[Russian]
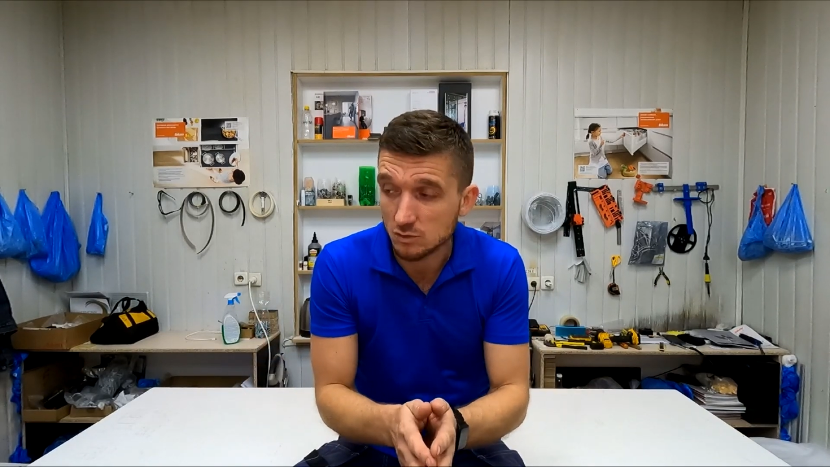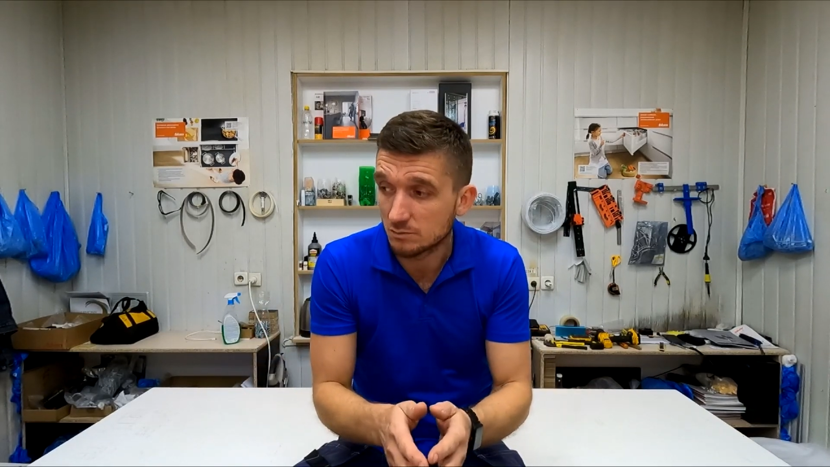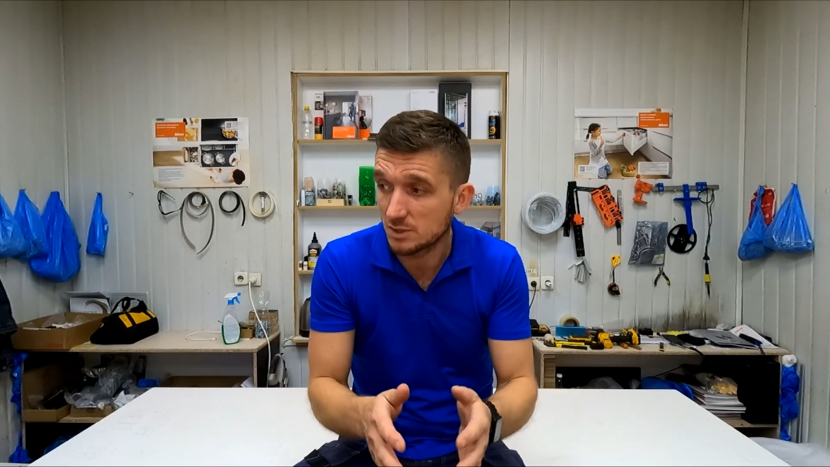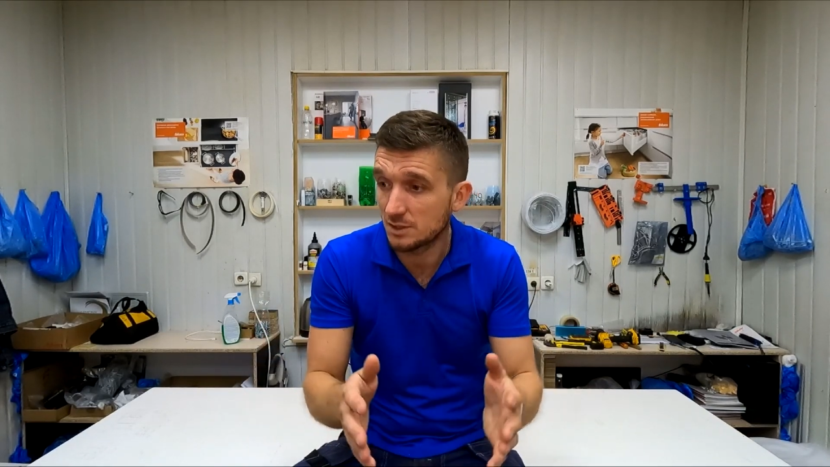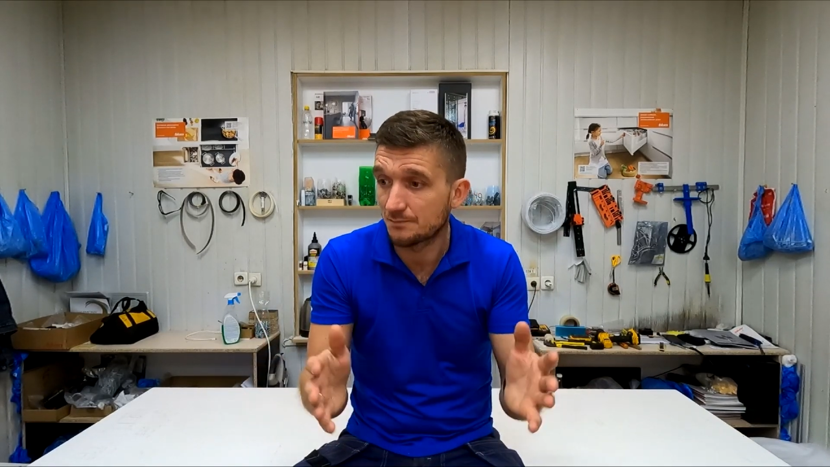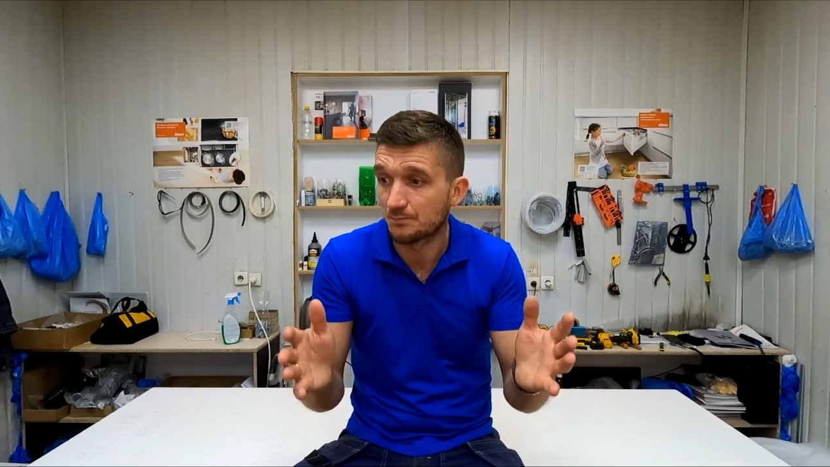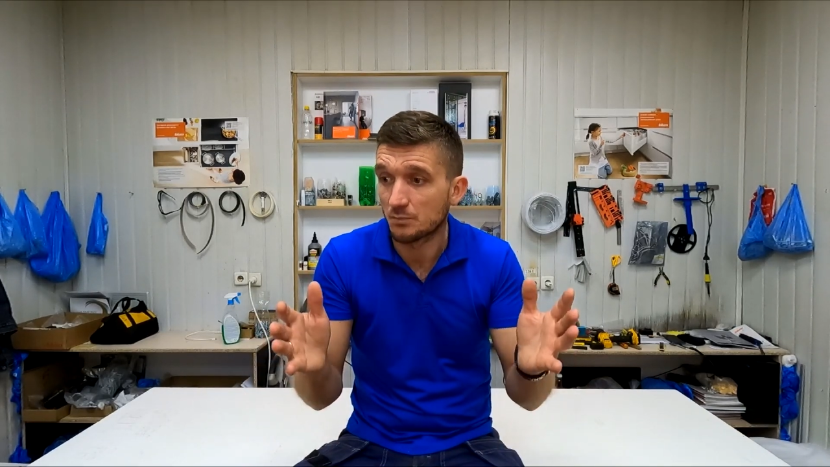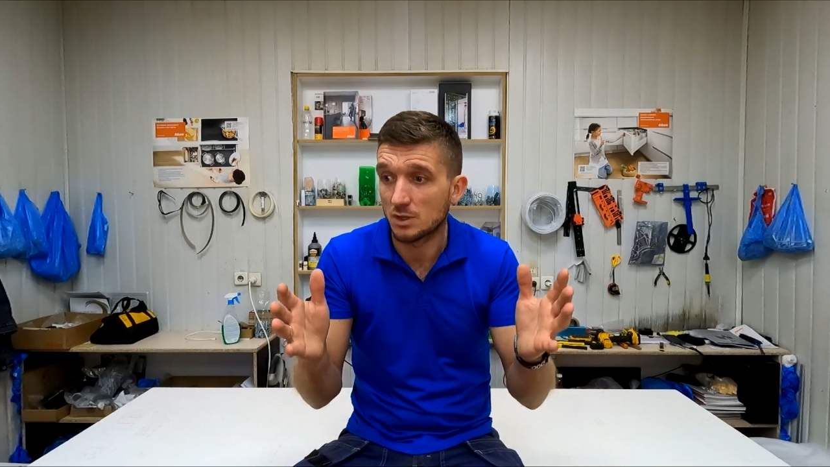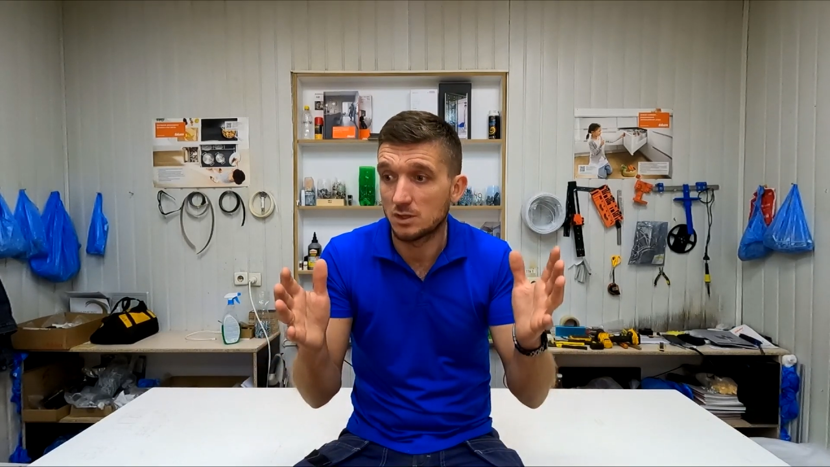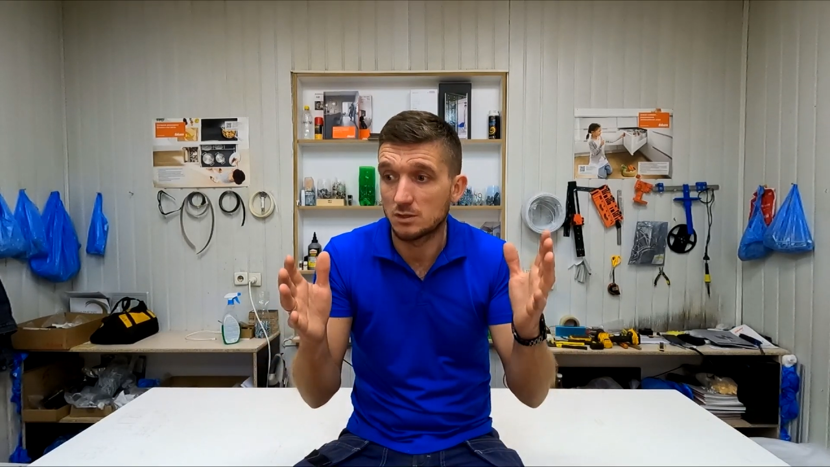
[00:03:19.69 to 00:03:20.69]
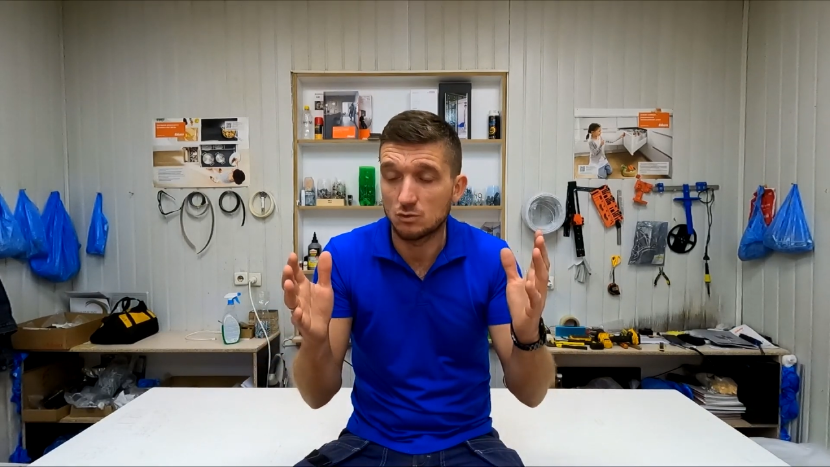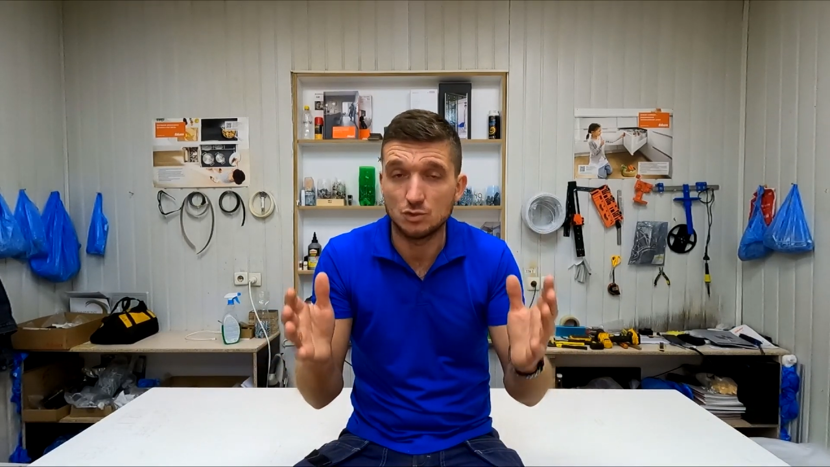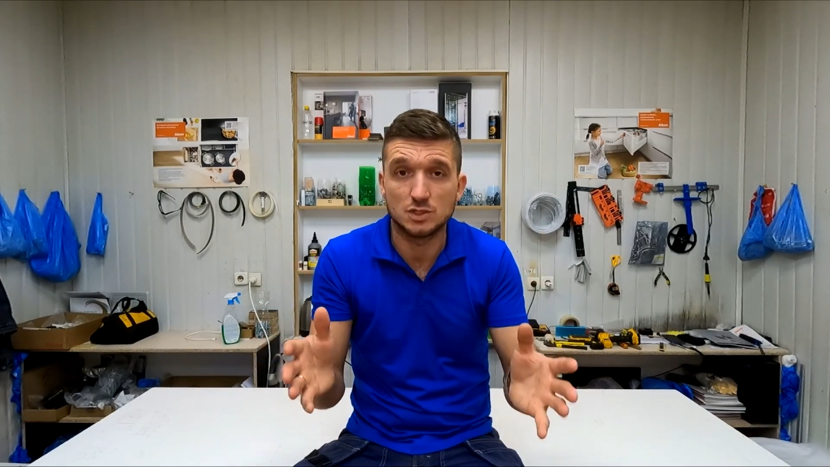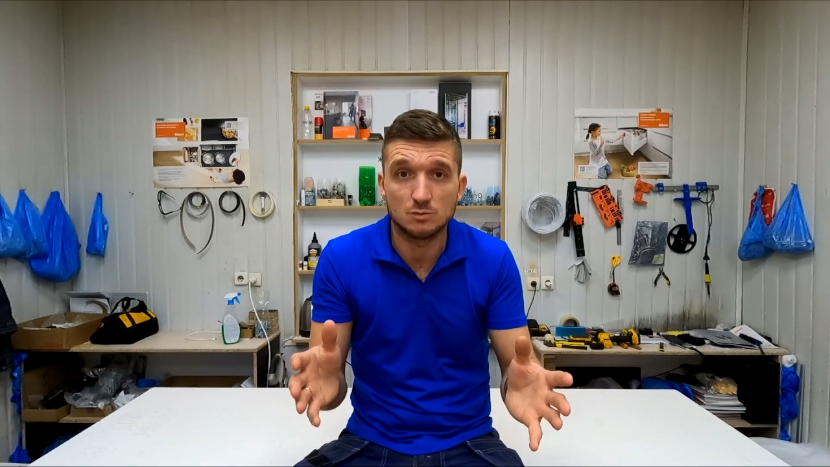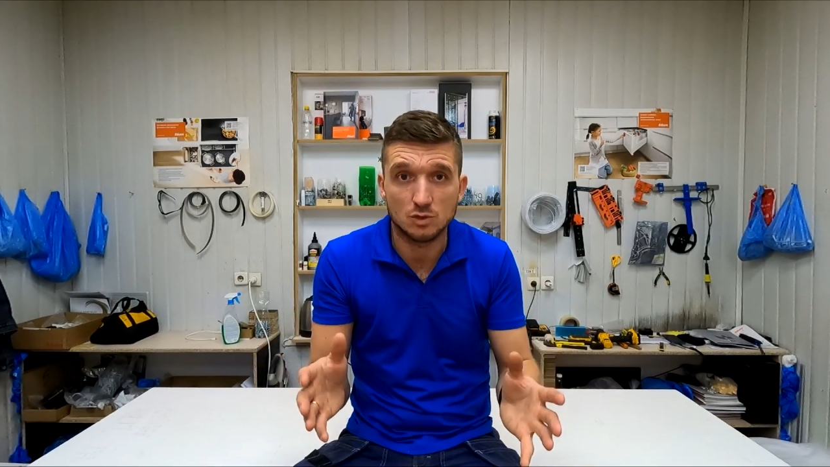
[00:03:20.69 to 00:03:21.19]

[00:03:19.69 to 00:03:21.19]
Вот мы э, очень